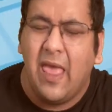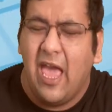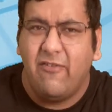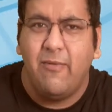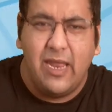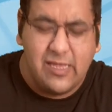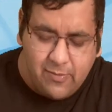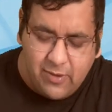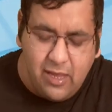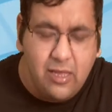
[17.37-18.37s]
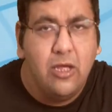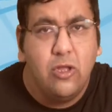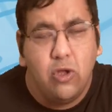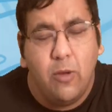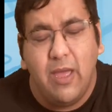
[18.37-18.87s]
एफ एंड एस का
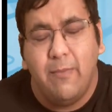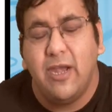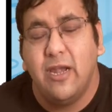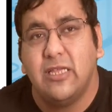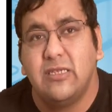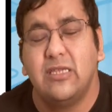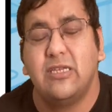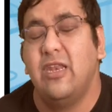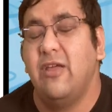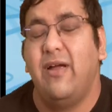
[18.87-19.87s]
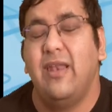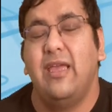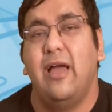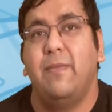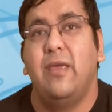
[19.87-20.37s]
तो अभी हम बेटा डिस्कस करने वाले हैं
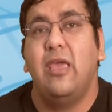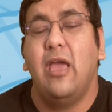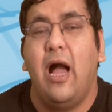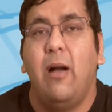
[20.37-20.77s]
यहाँ पर कि